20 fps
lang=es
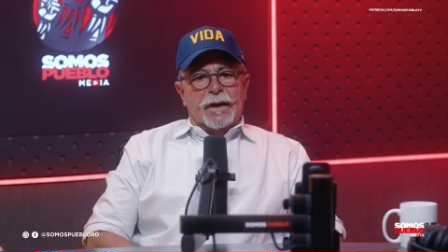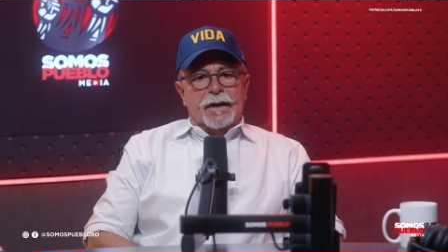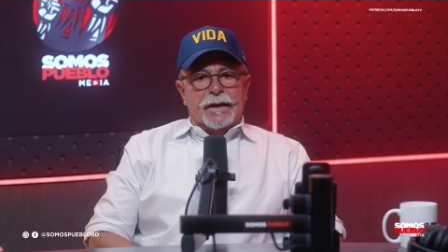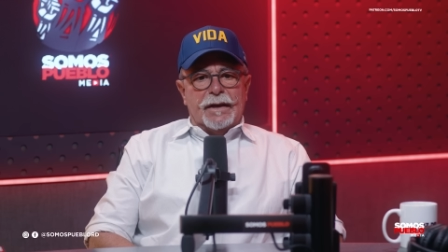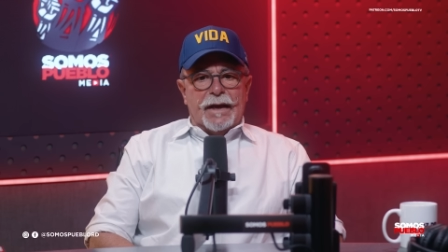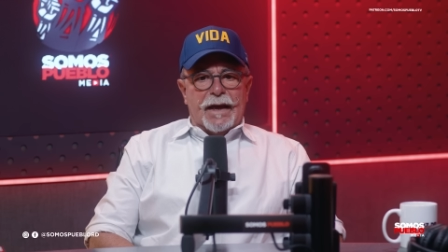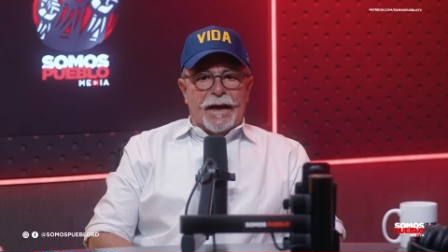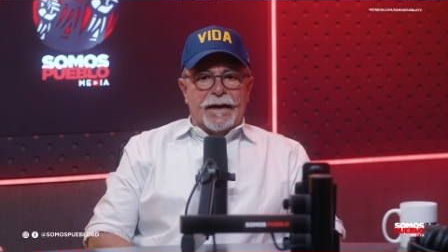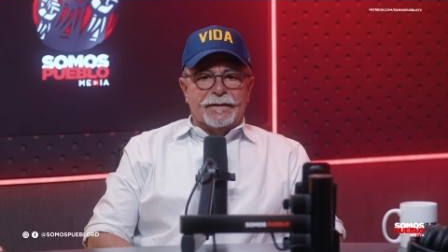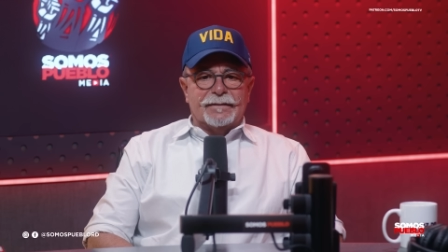
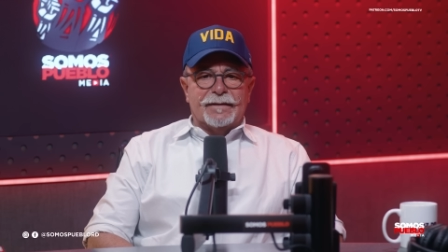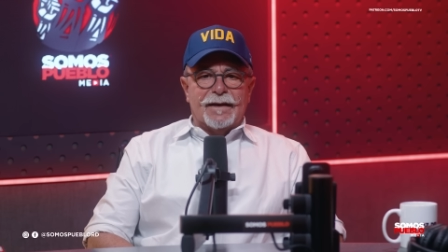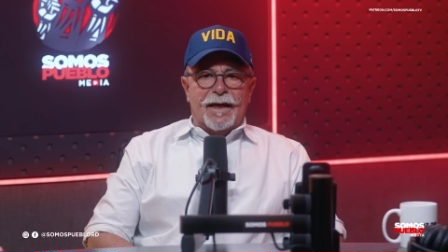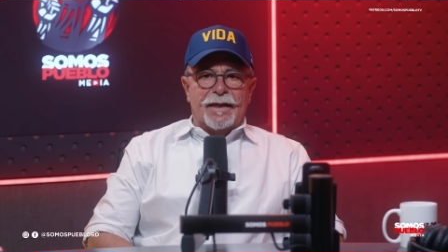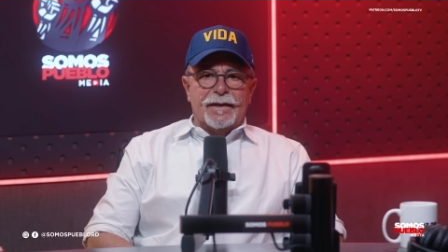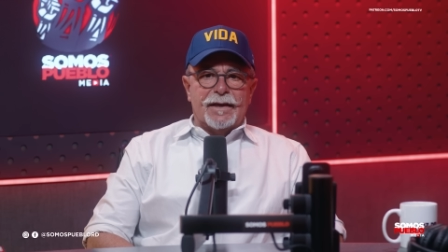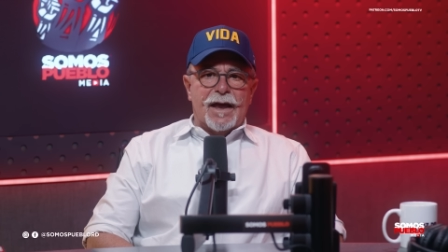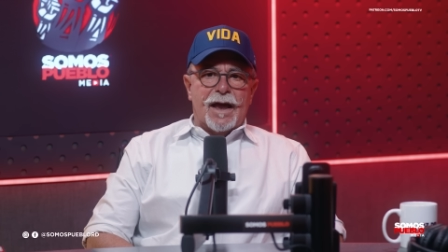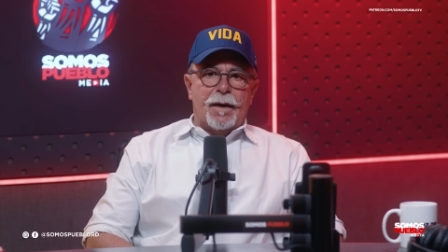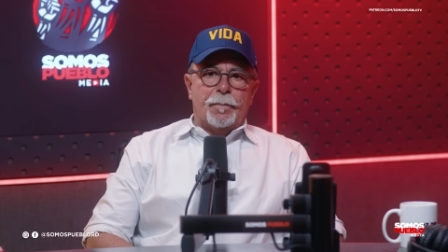Y a
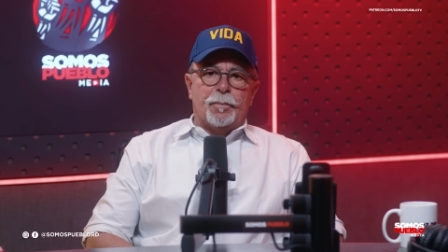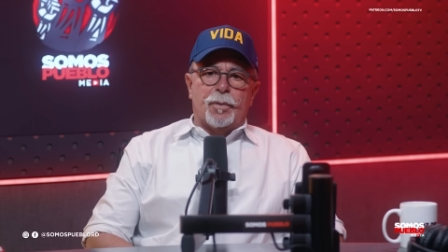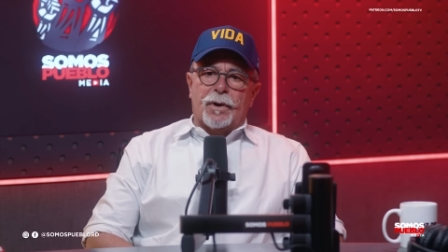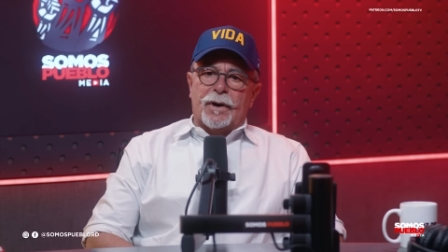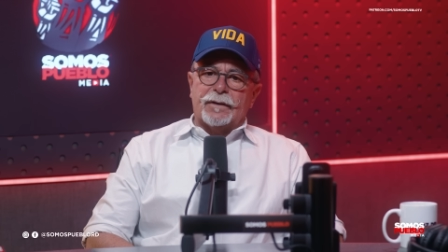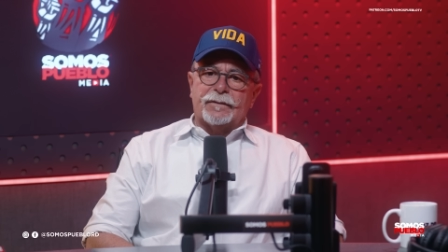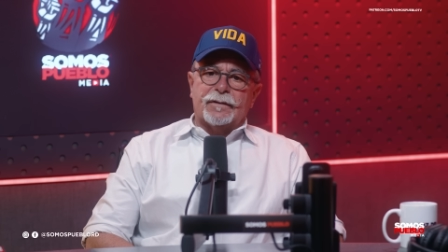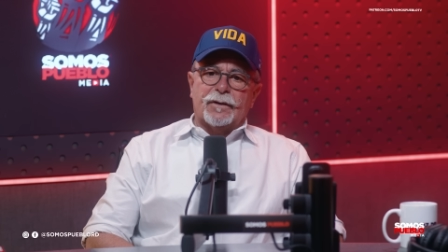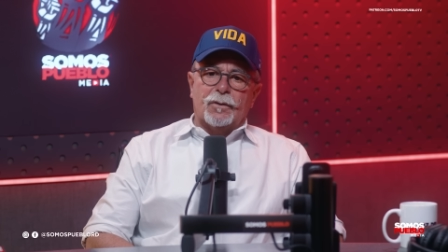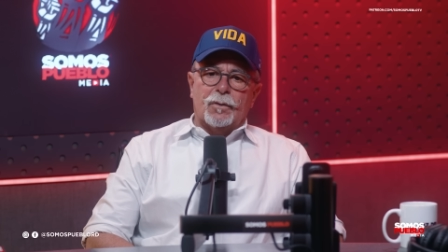esa
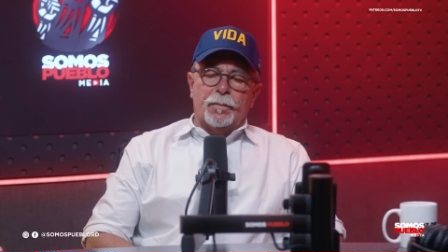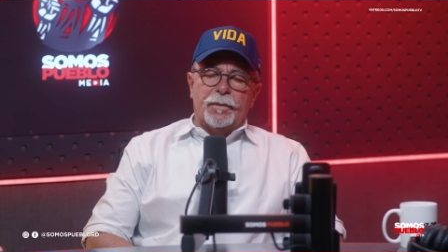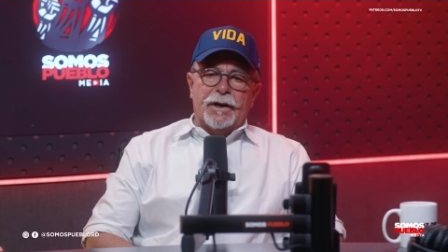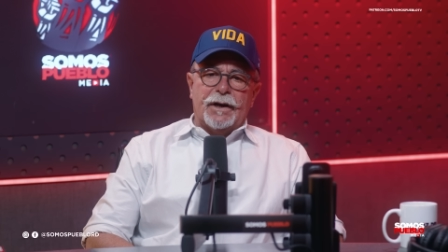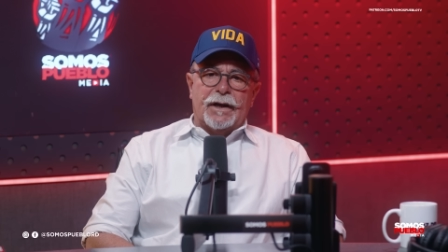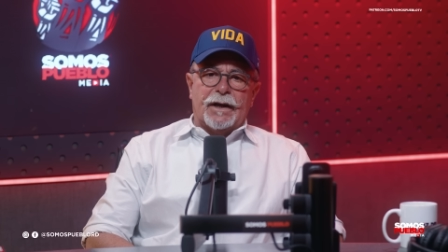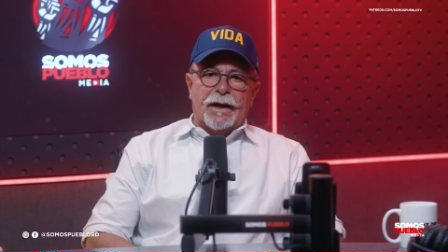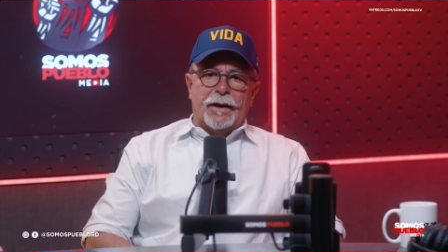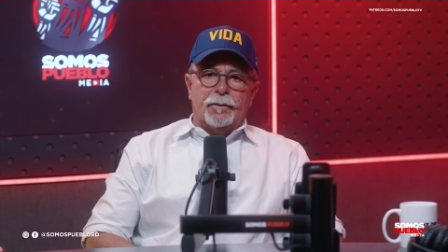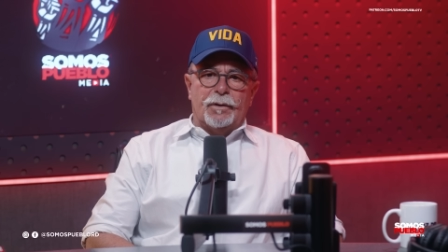diáspora, a ese
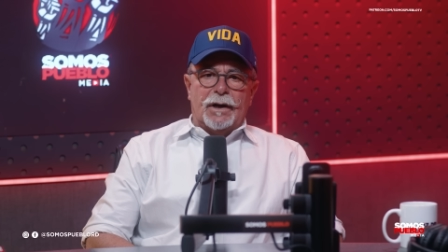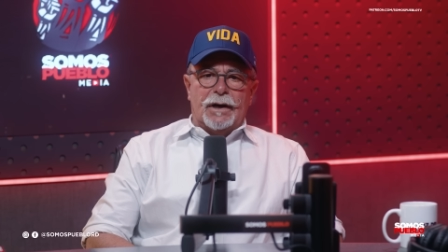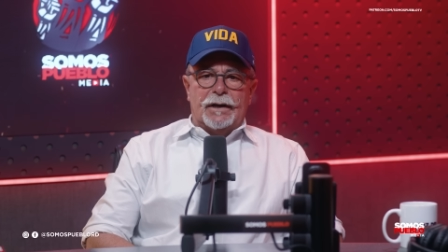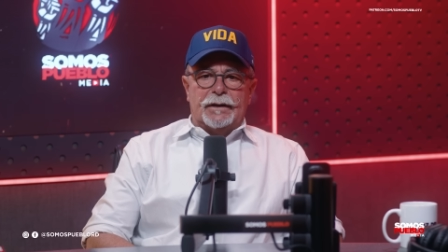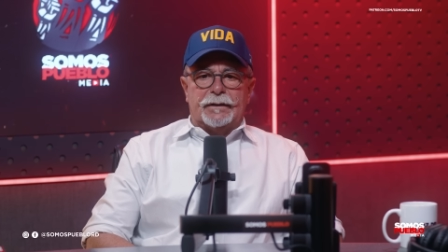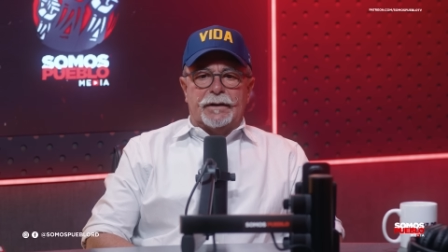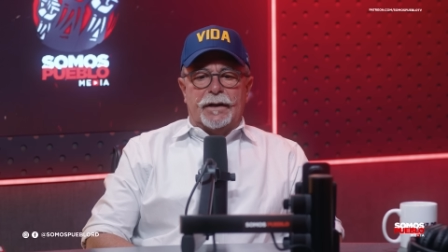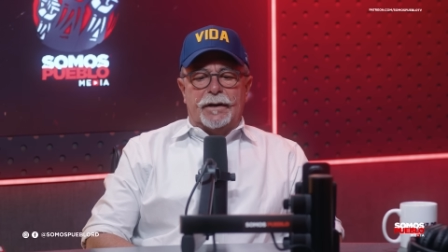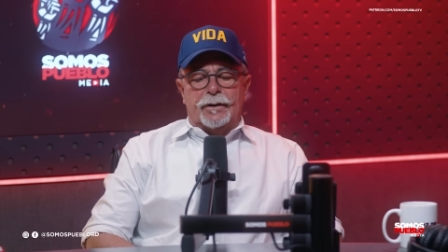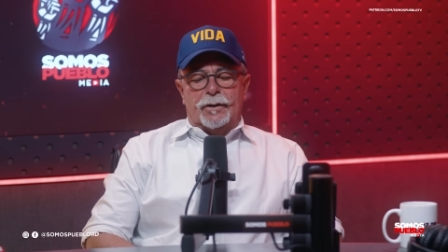dominicano en el
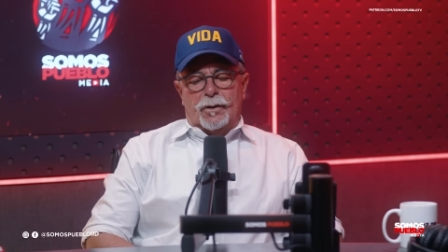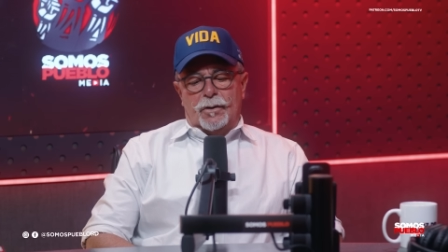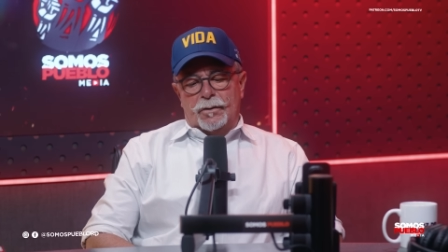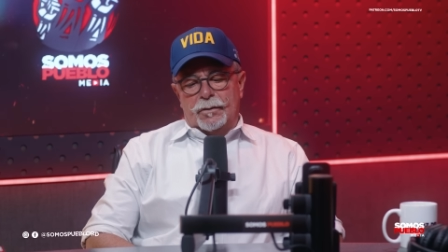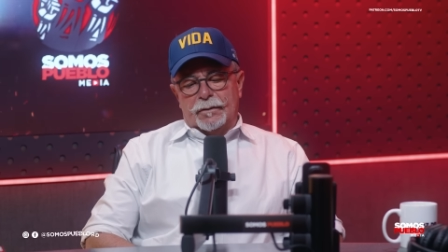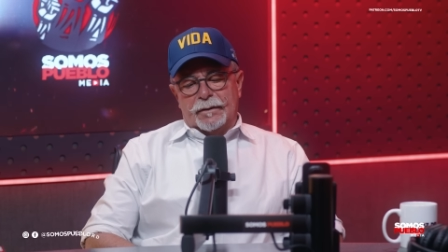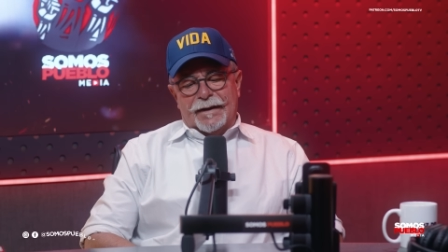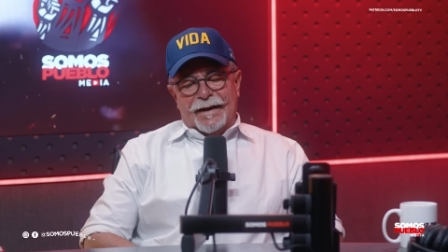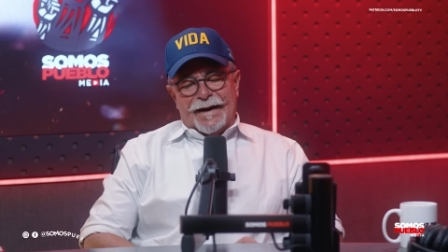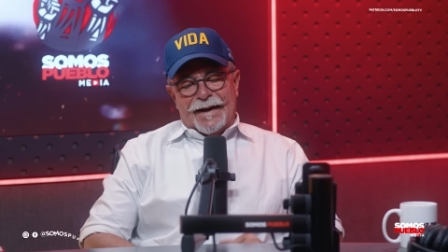
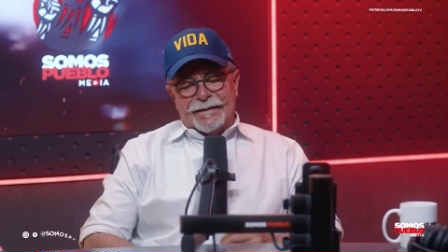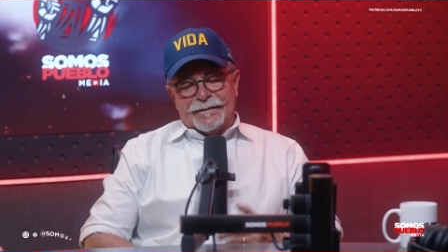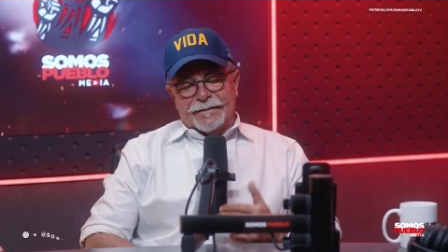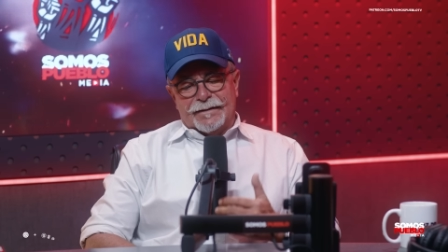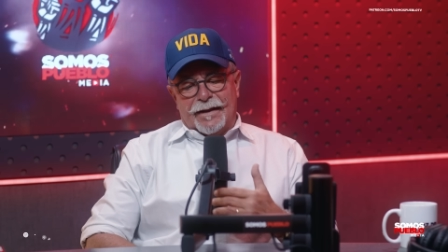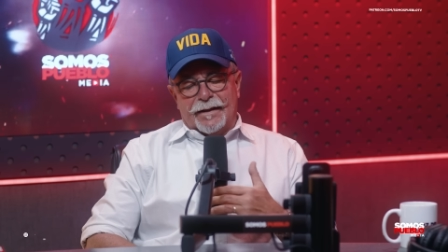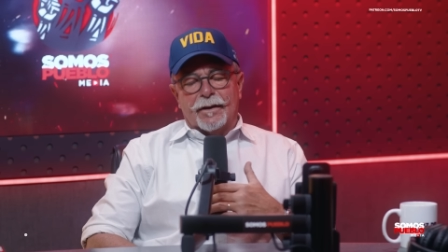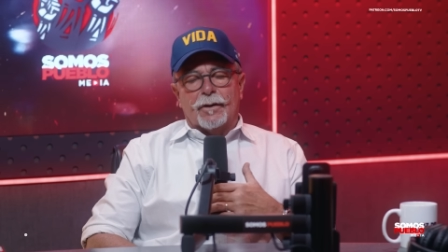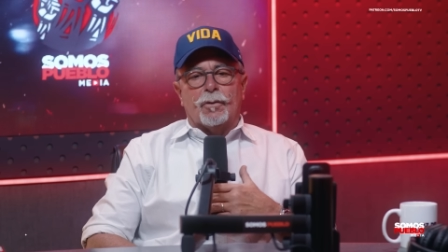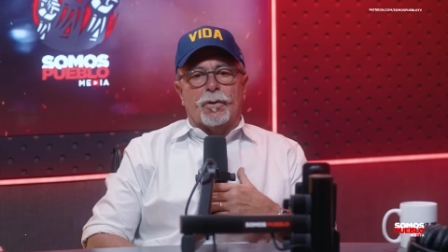exterior,
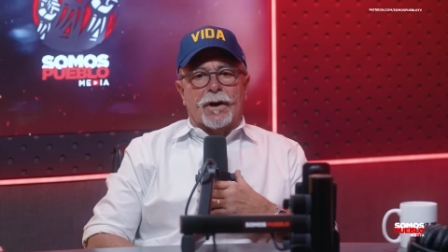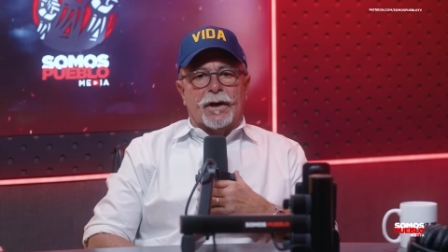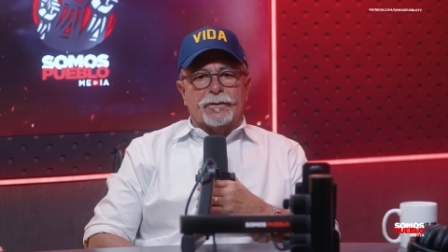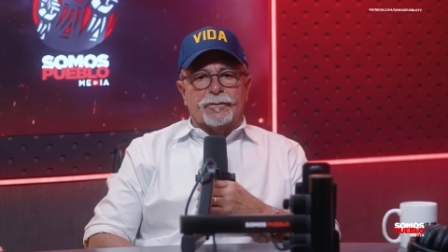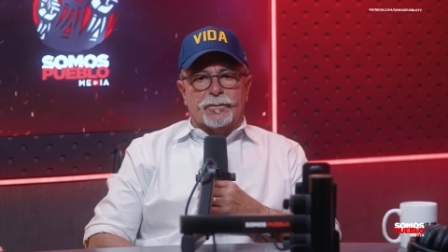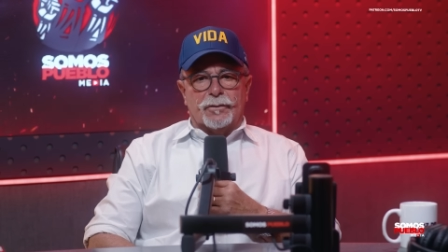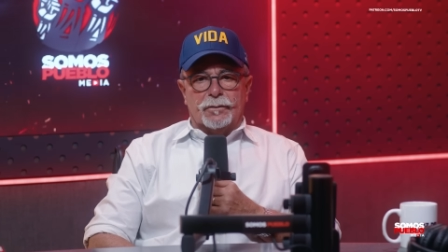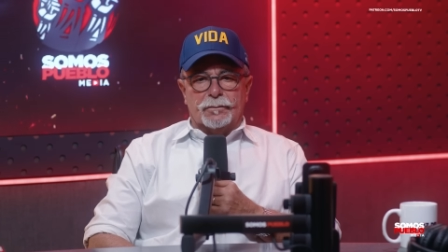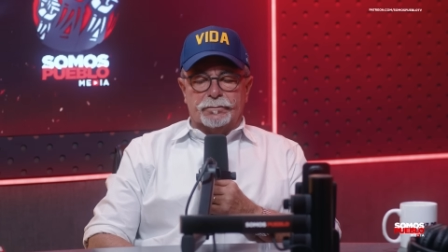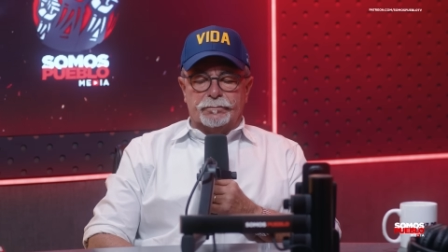gracias de
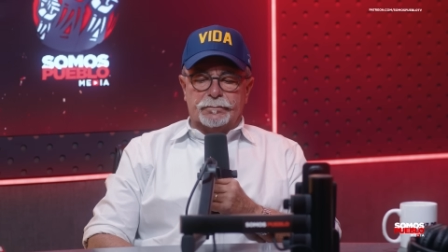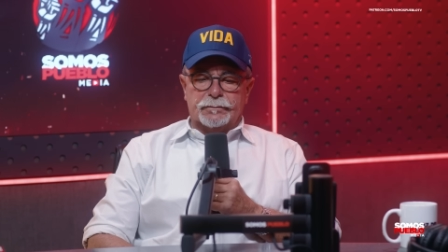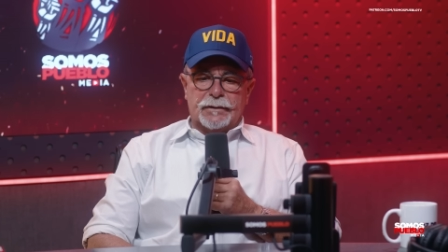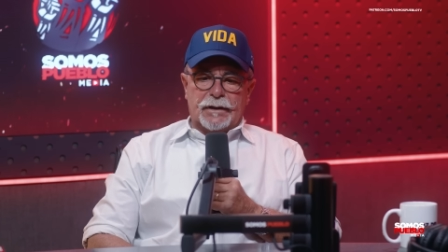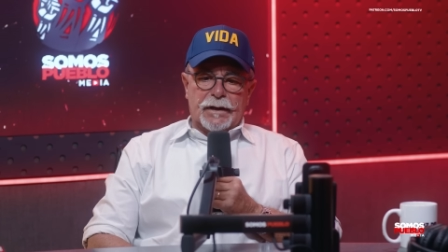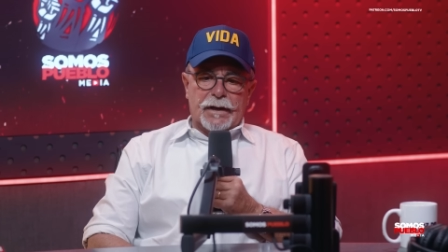corazón.